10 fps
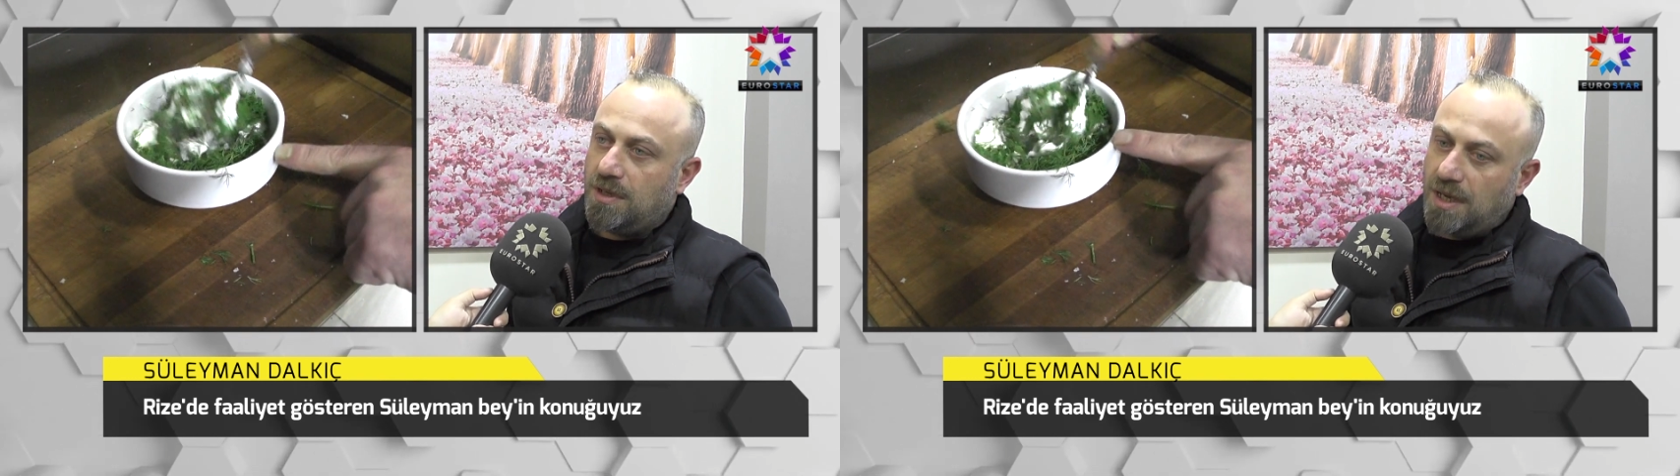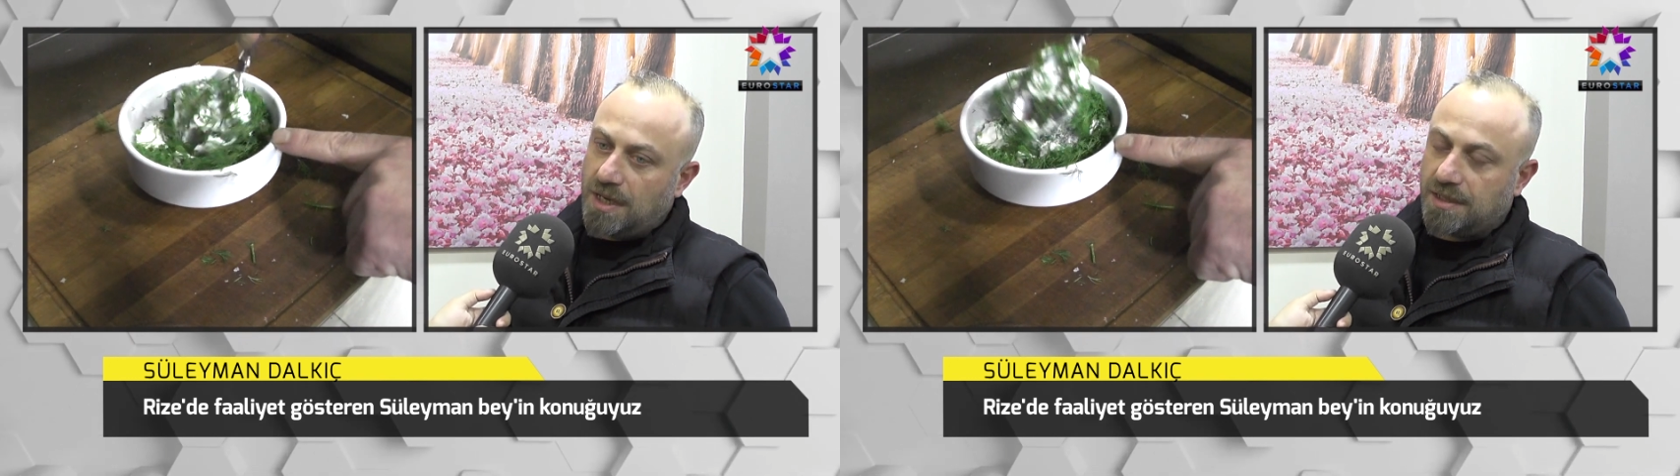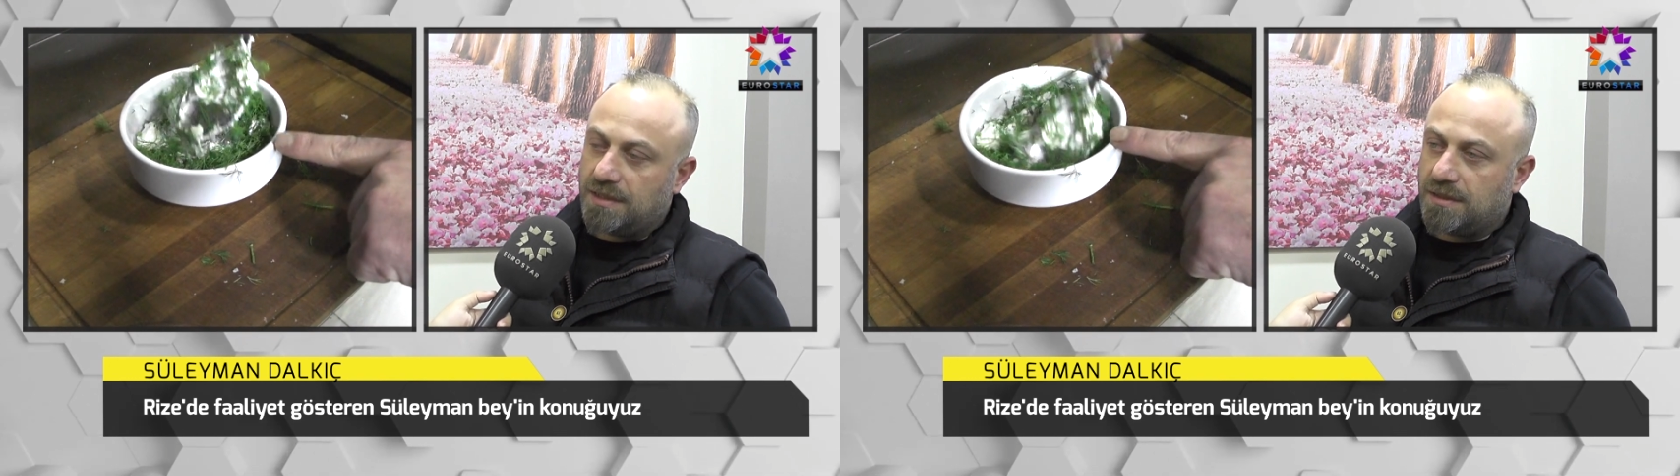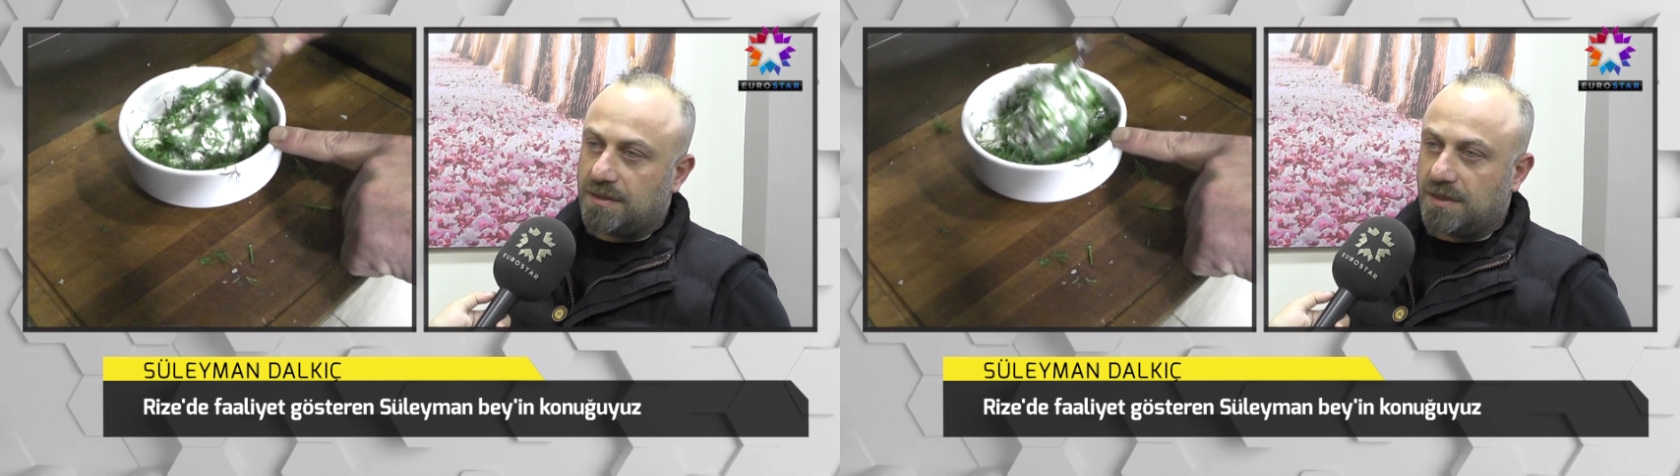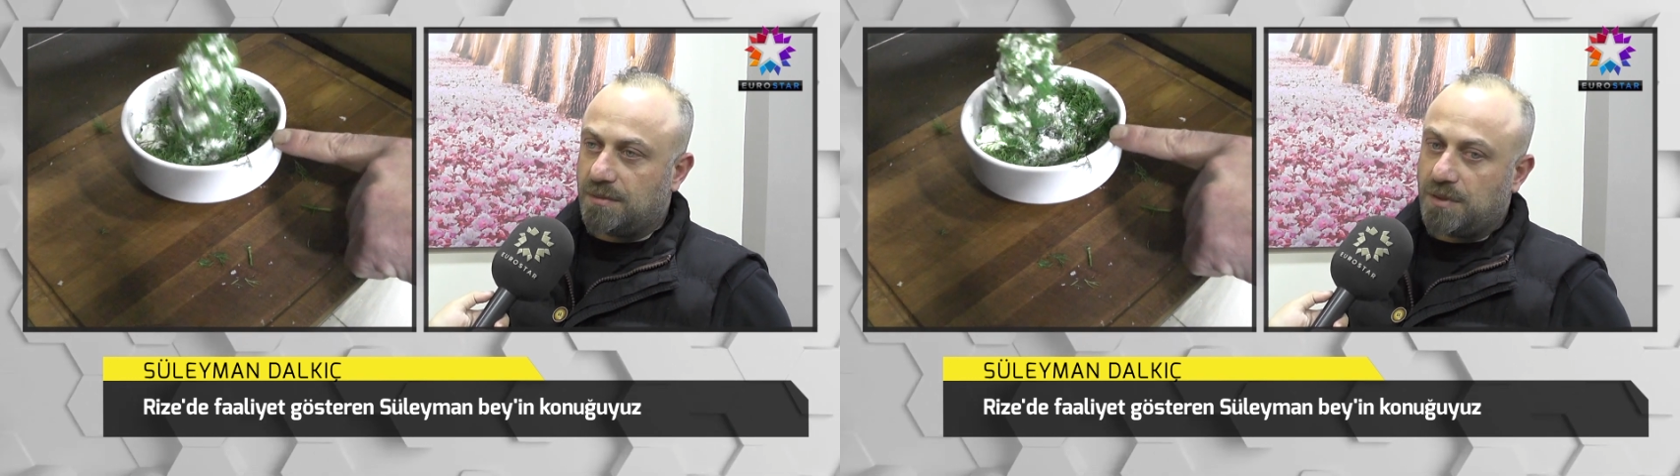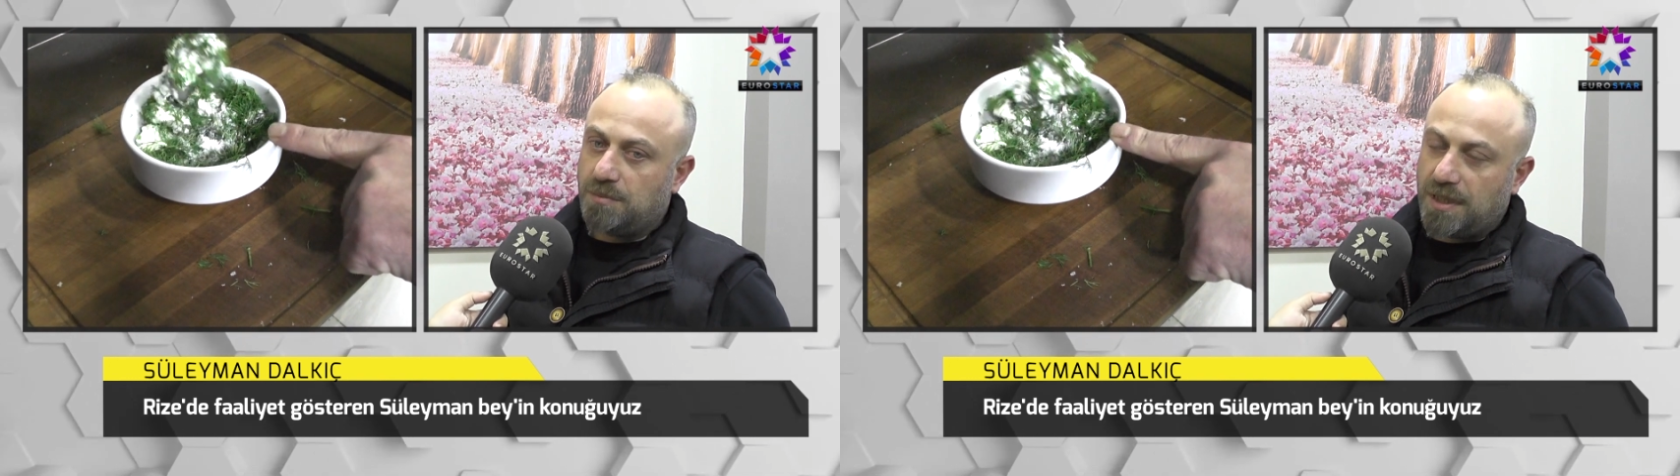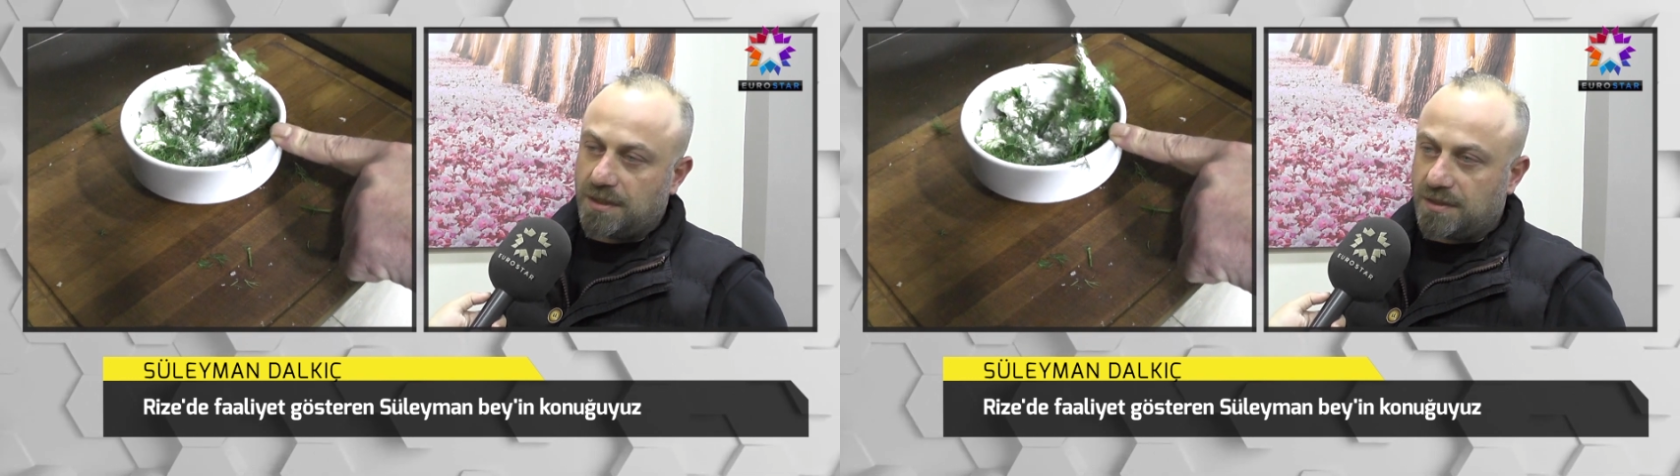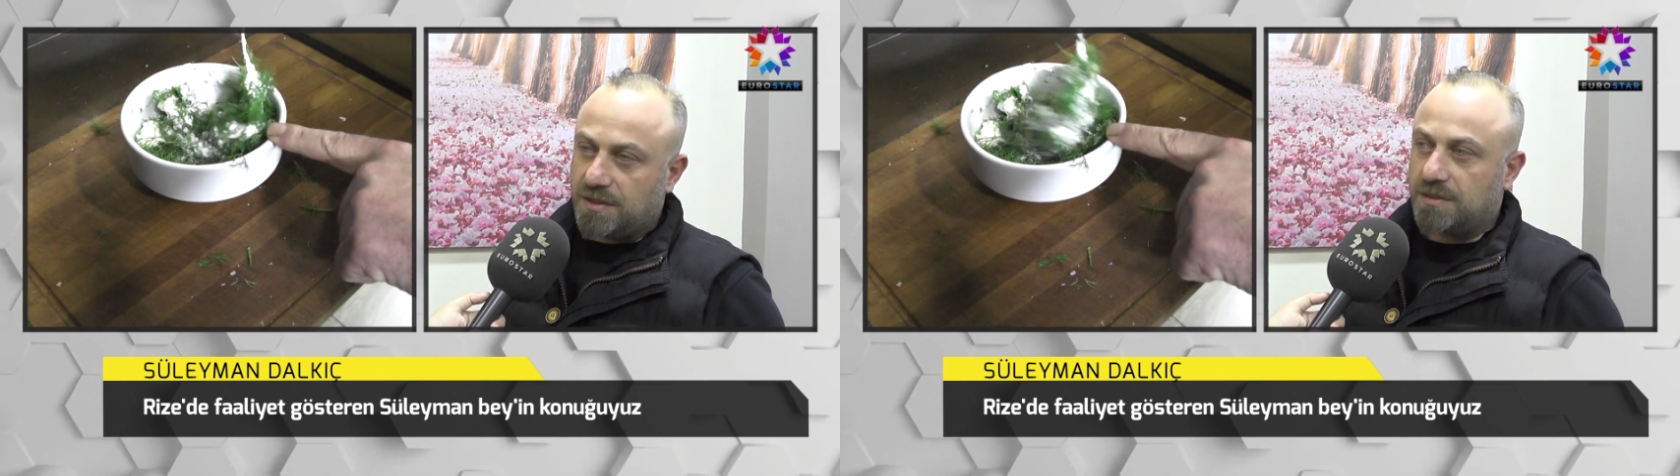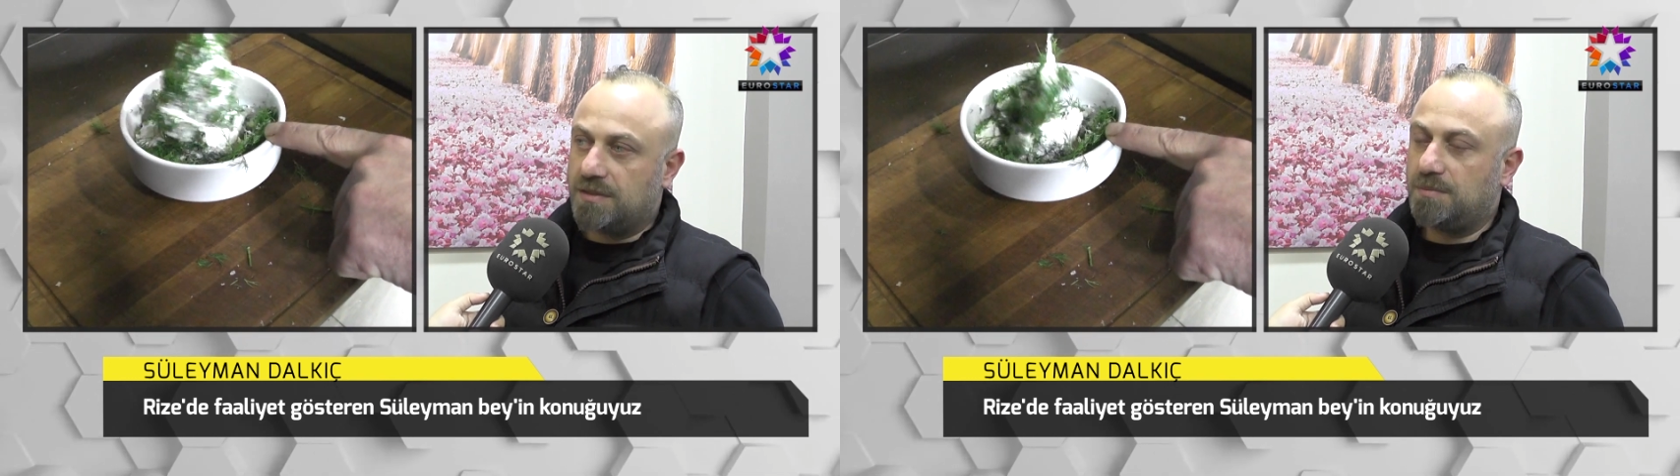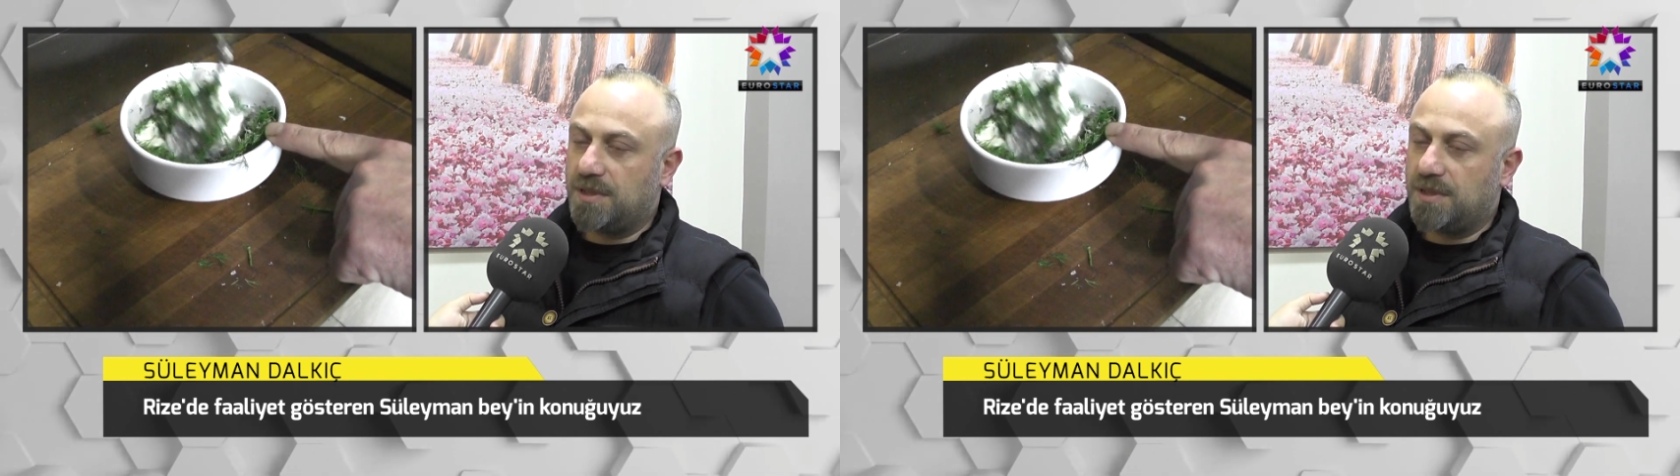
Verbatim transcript: Ayrıyeten tabii peyniridir,